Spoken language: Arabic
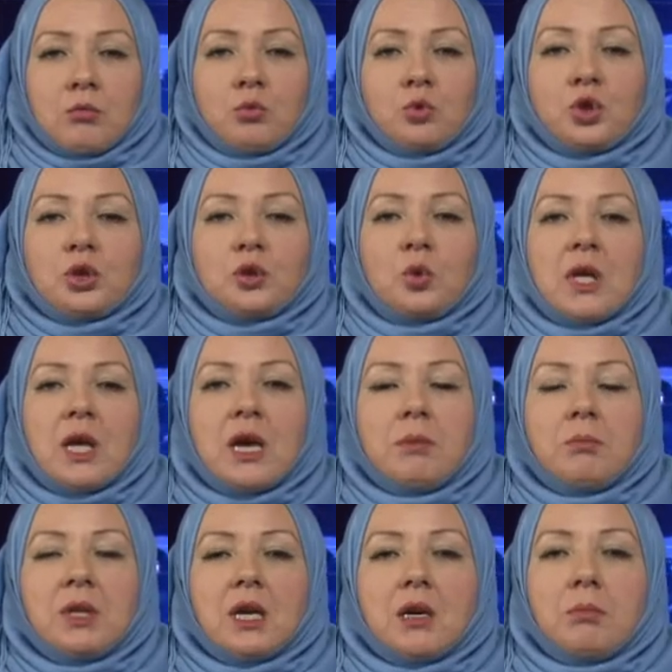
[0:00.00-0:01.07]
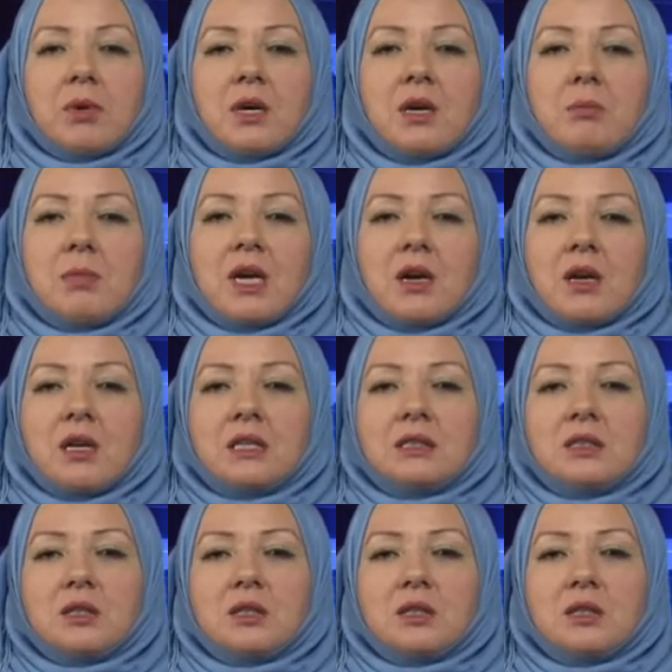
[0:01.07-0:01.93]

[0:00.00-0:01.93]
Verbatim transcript: موجز لأهم الأنباء من قناة